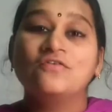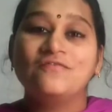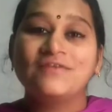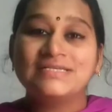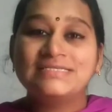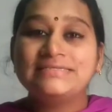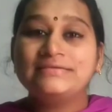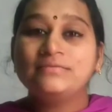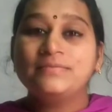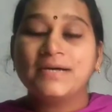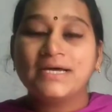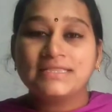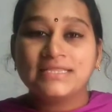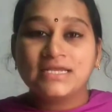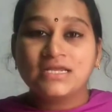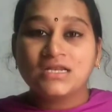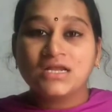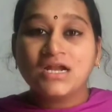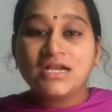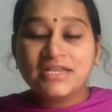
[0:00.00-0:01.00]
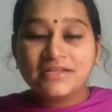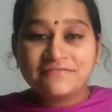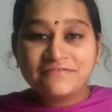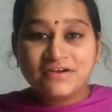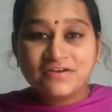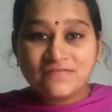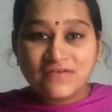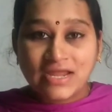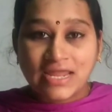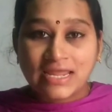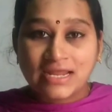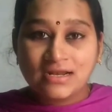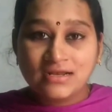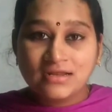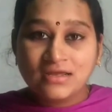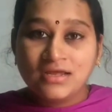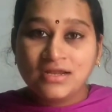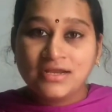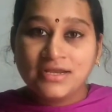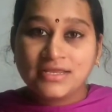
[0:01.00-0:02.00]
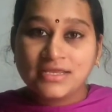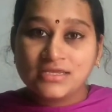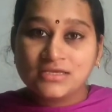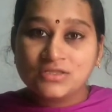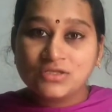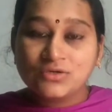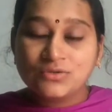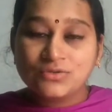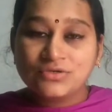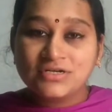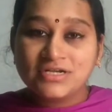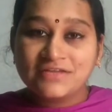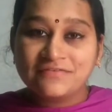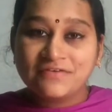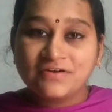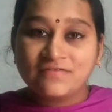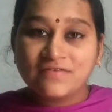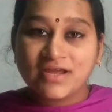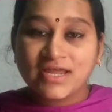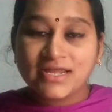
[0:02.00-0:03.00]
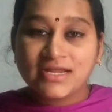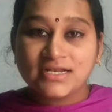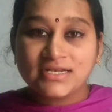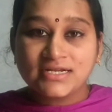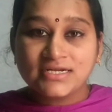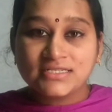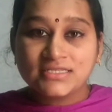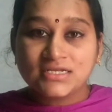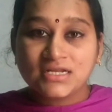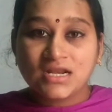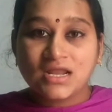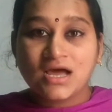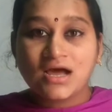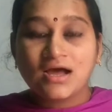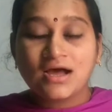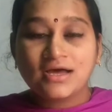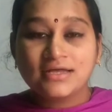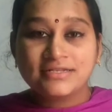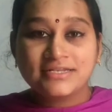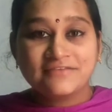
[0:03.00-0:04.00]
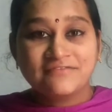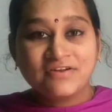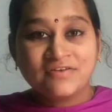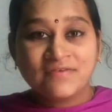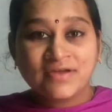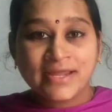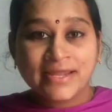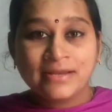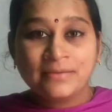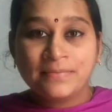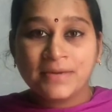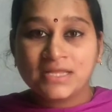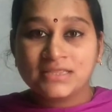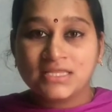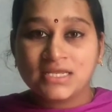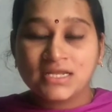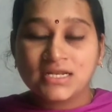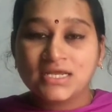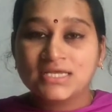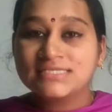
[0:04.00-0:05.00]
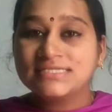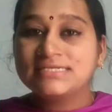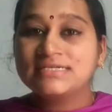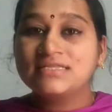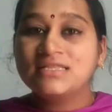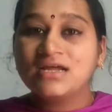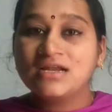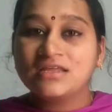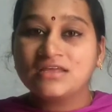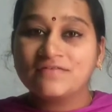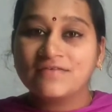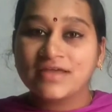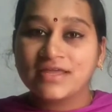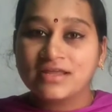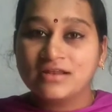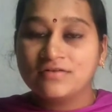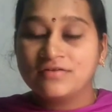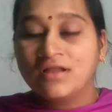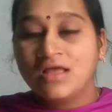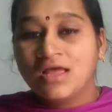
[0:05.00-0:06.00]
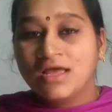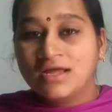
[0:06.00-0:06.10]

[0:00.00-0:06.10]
ஃபஸ்ட்டு பார்த்தீங்கன்னா டிஃபன் வகைகள் நீங்கள் ஏதோ ஒரு டிஃபன் வகைகள் எடுத்துக்கலாம் அது டிஃபன் வகைன்னு பார்த்தீங்கன்னா சிறுதானிய வகைகள்